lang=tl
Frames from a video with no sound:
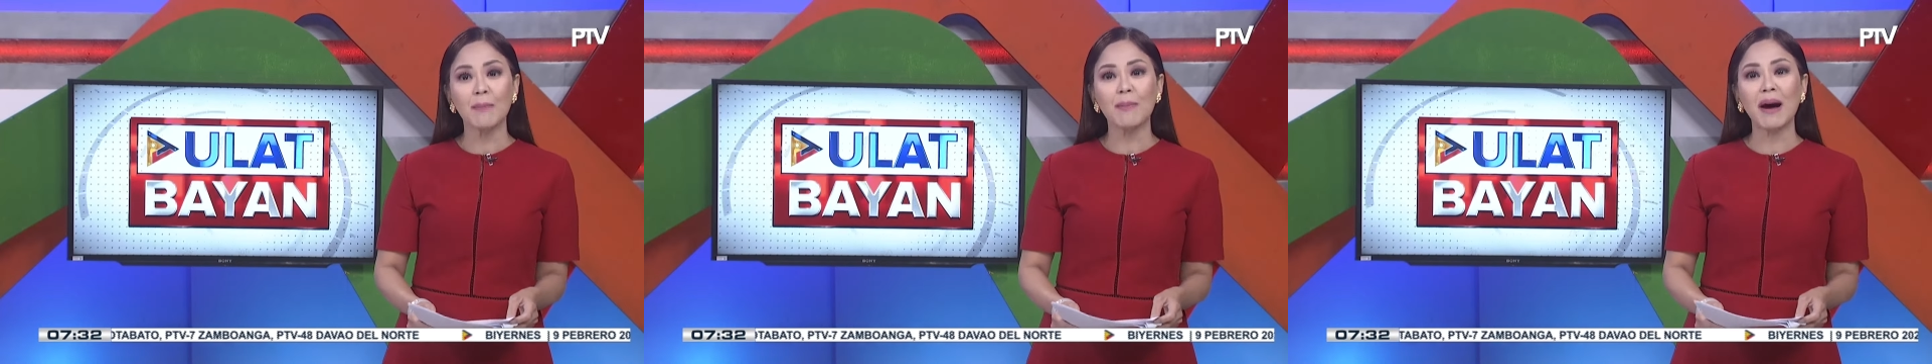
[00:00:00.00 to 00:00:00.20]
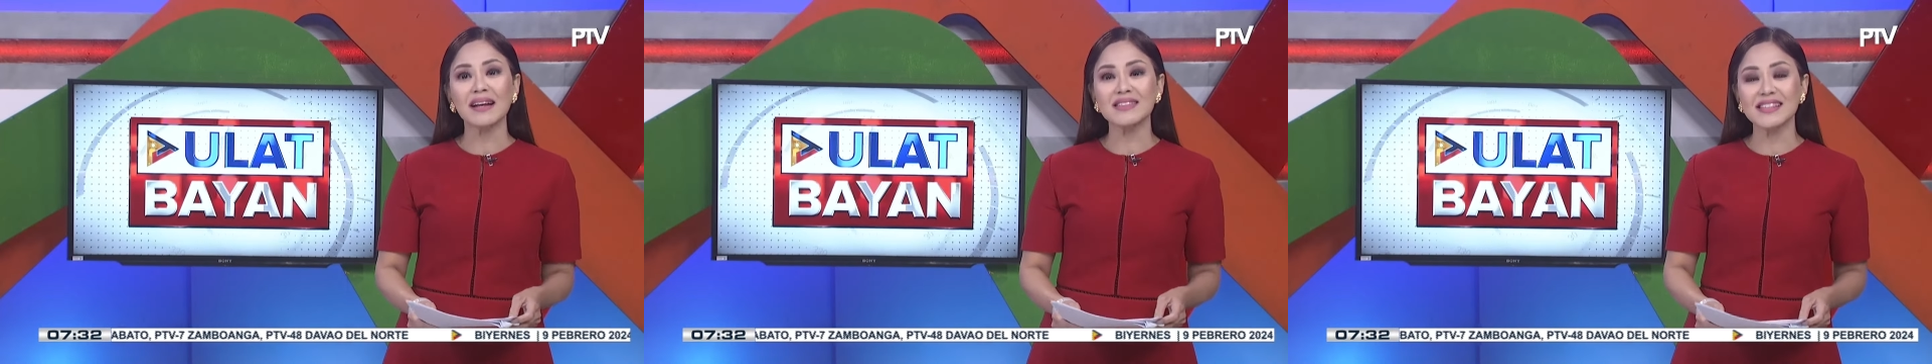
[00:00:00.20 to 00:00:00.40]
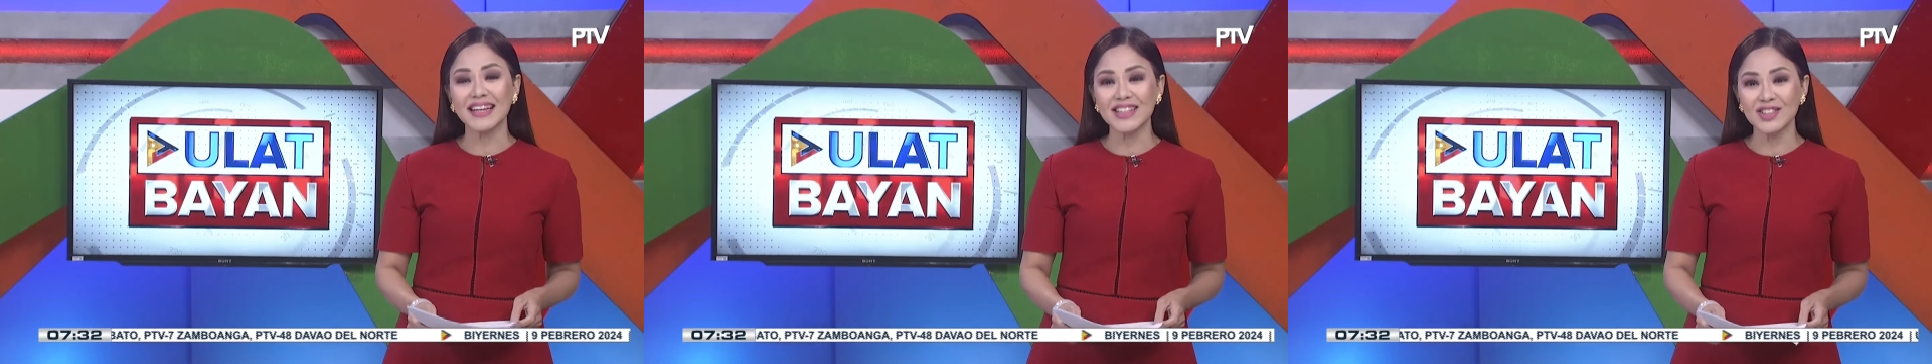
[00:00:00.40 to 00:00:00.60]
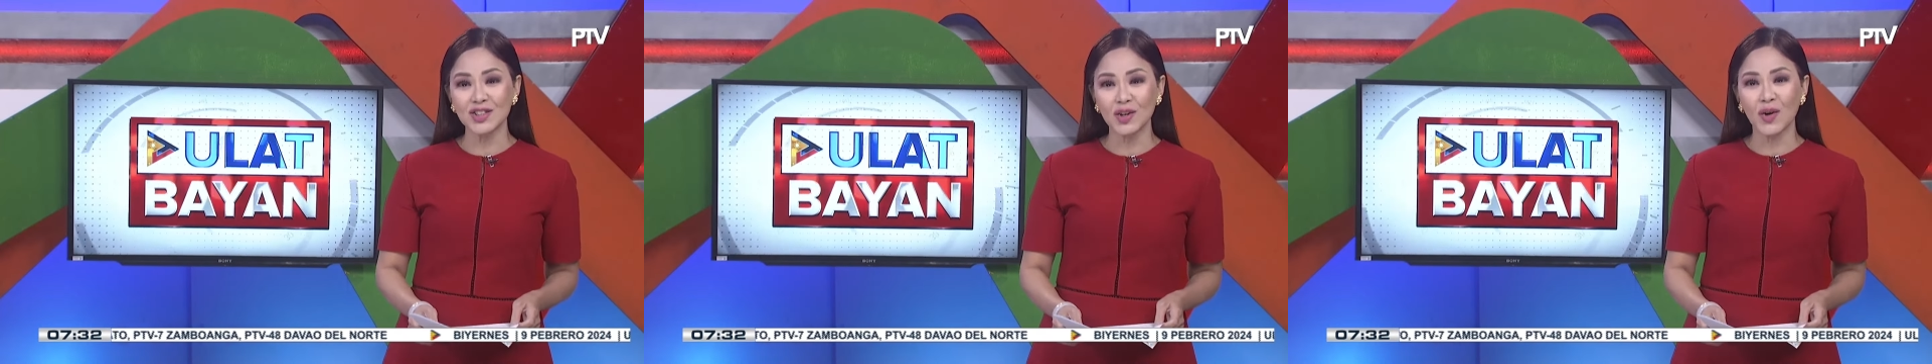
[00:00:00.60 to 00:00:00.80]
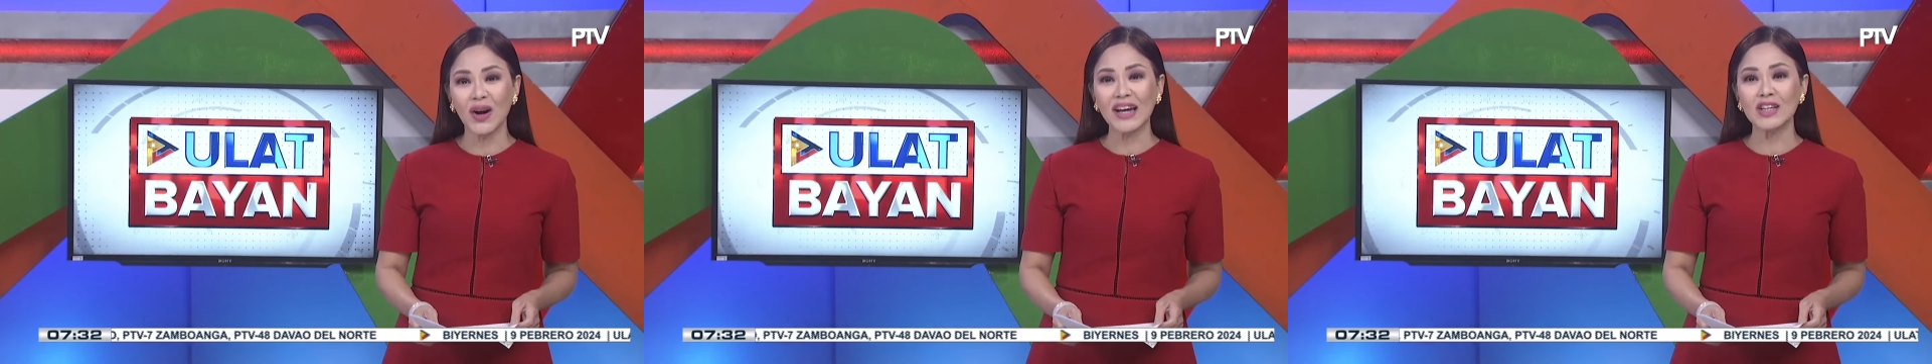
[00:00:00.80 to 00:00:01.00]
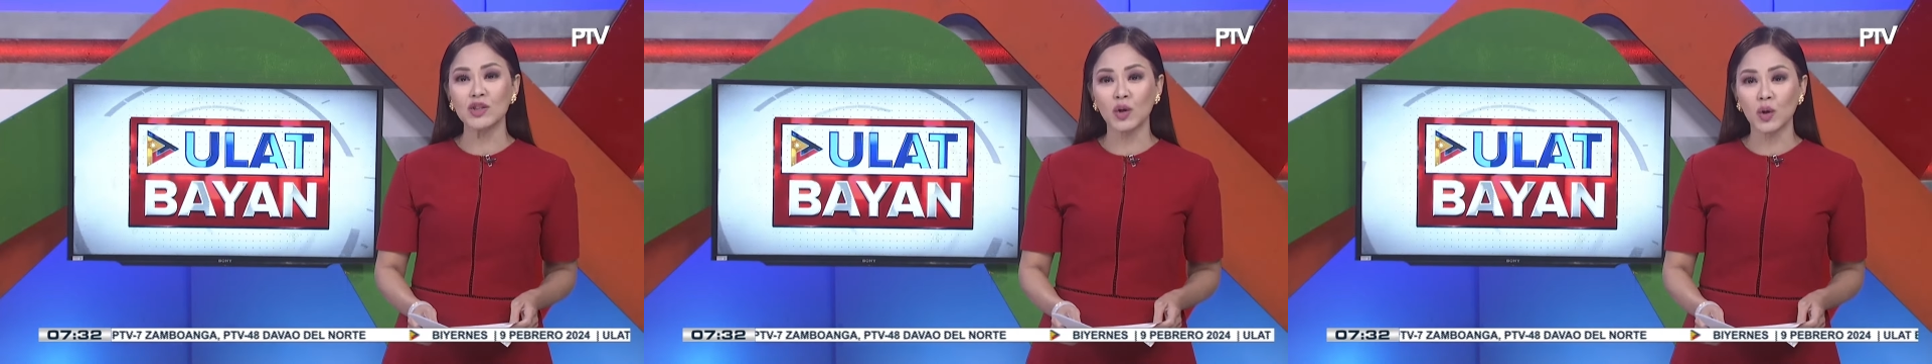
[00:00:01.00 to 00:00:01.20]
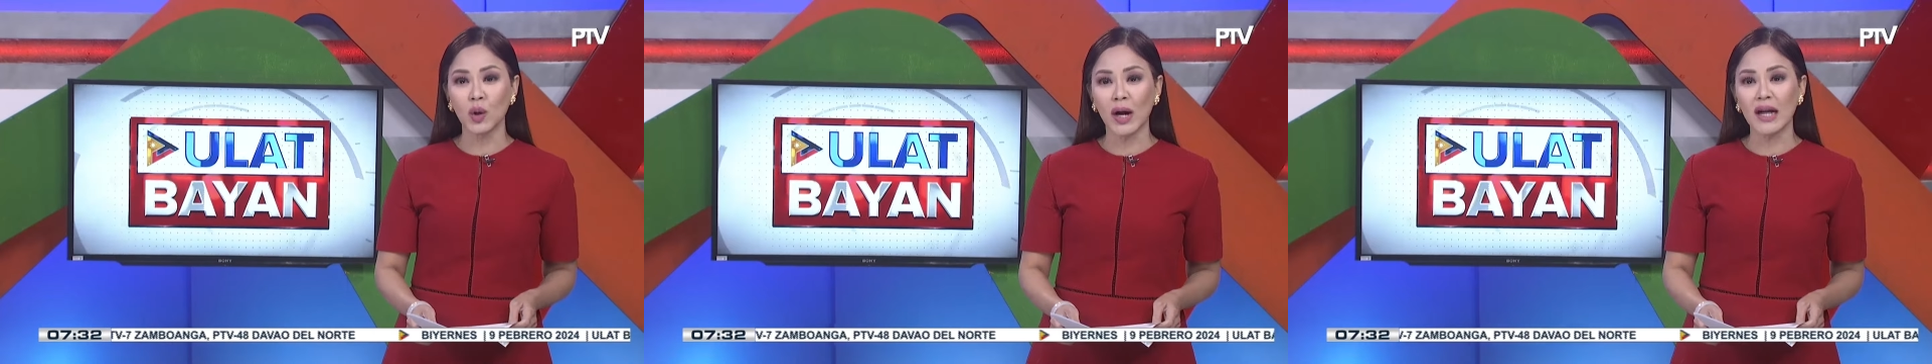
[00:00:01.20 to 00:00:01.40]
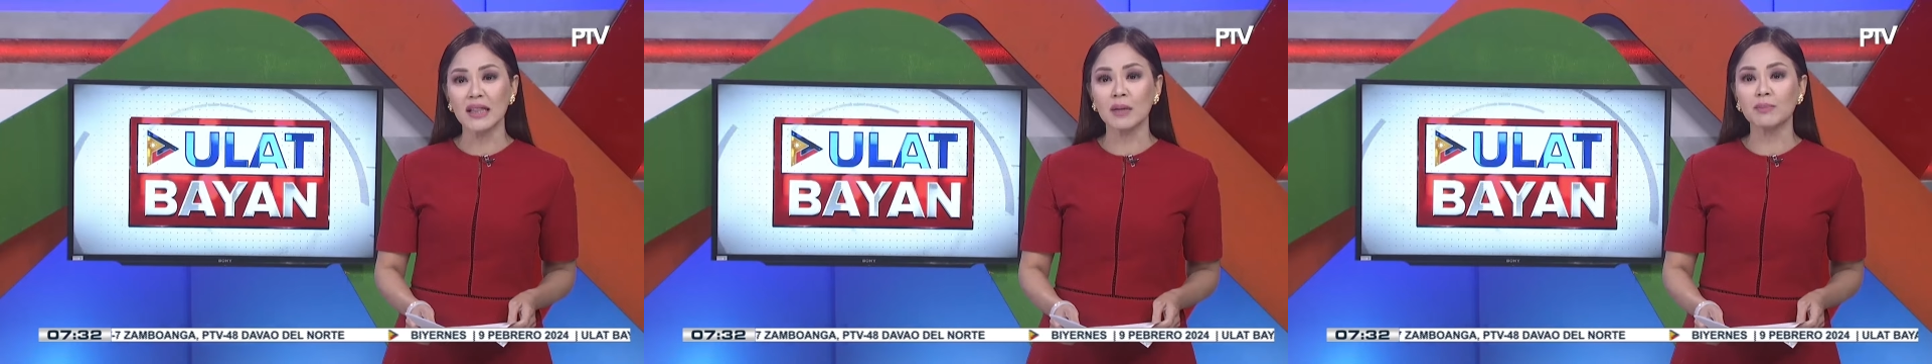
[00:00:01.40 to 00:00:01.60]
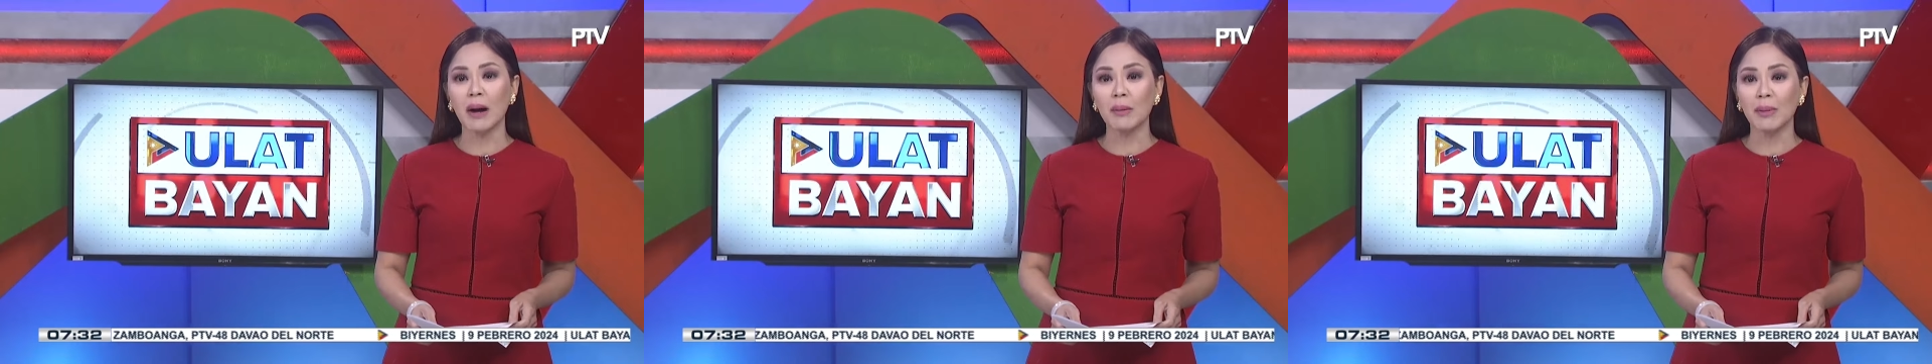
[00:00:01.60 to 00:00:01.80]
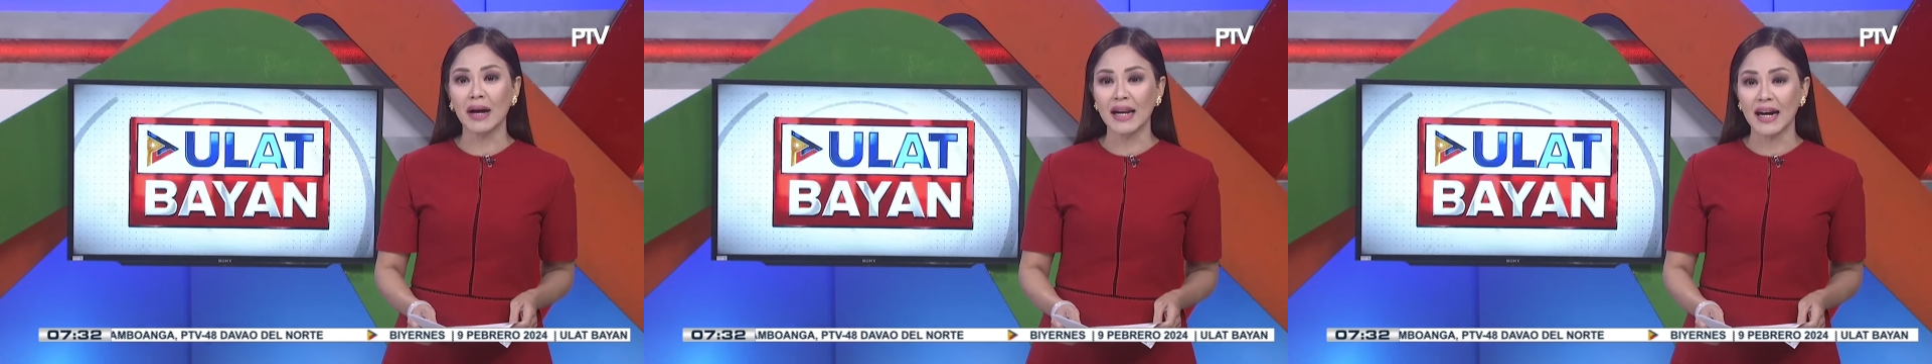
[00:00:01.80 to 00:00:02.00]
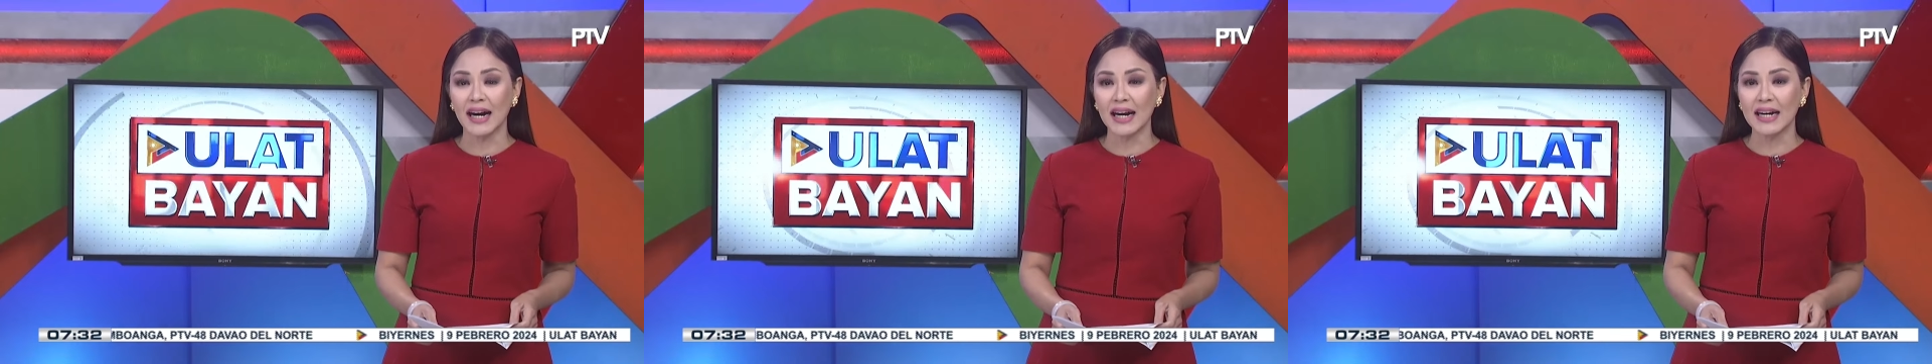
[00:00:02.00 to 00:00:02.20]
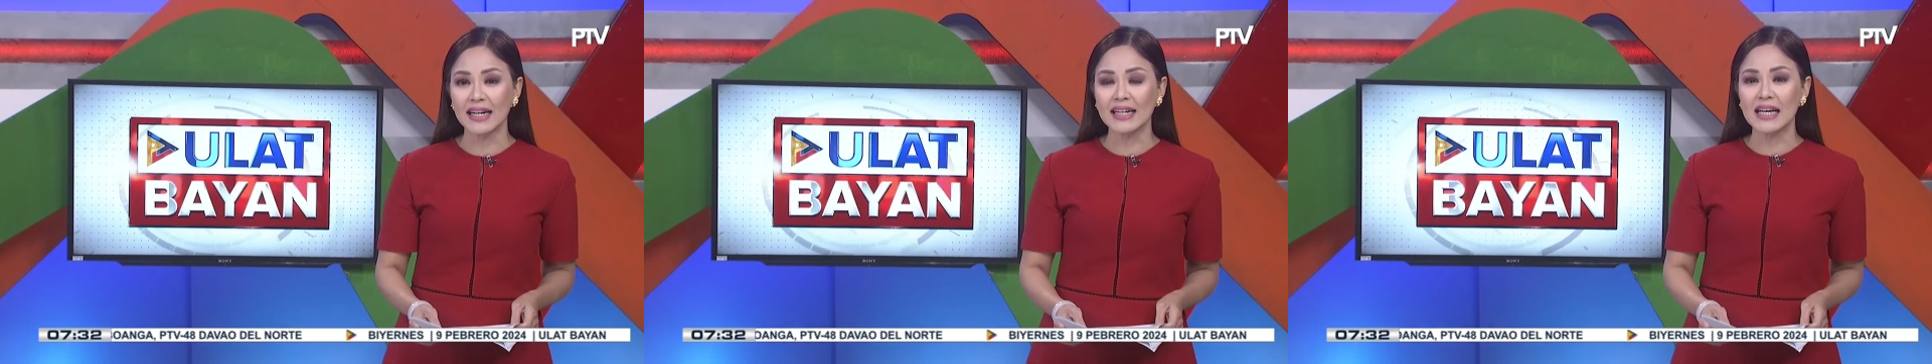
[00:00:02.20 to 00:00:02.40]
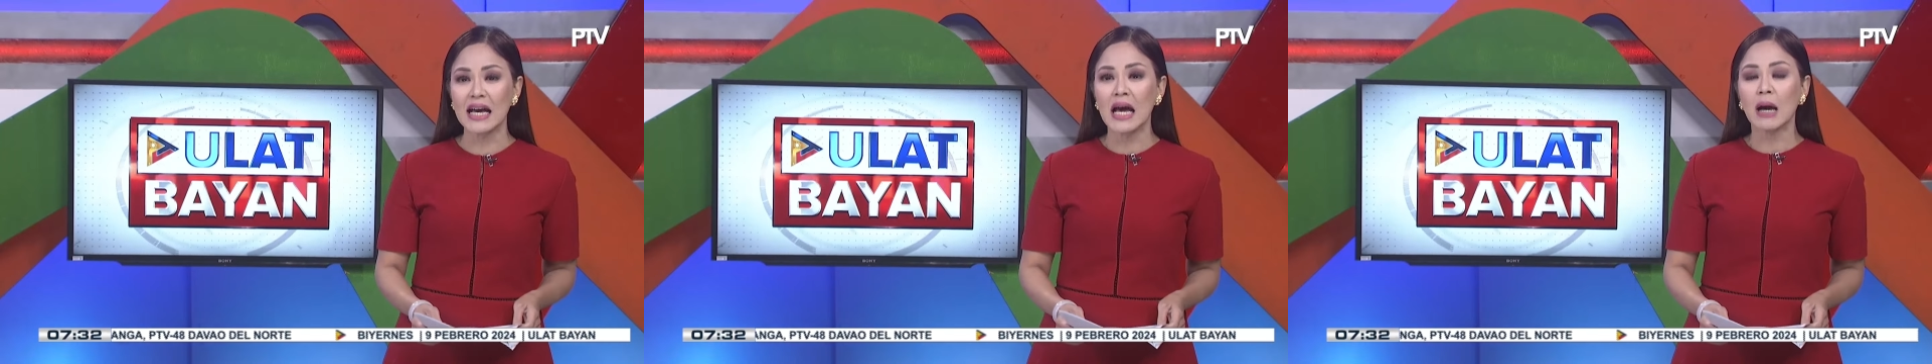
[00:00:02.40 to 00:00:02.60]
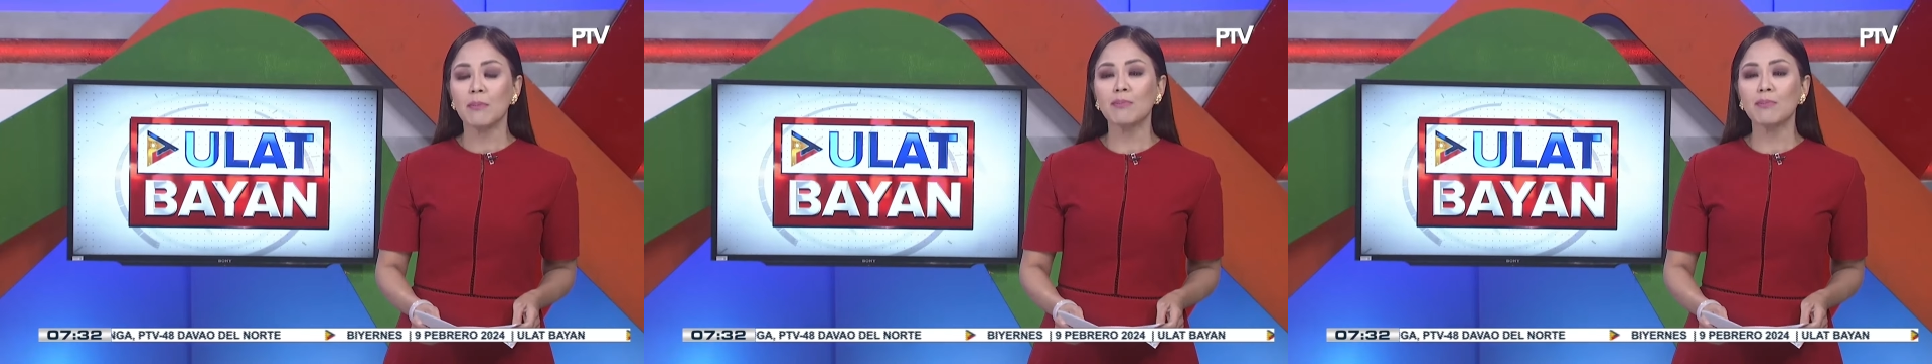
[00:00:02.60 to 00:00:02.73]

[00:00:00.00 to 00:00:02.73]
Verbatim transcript: para sa inyo ang inyong lokal na pamahalaan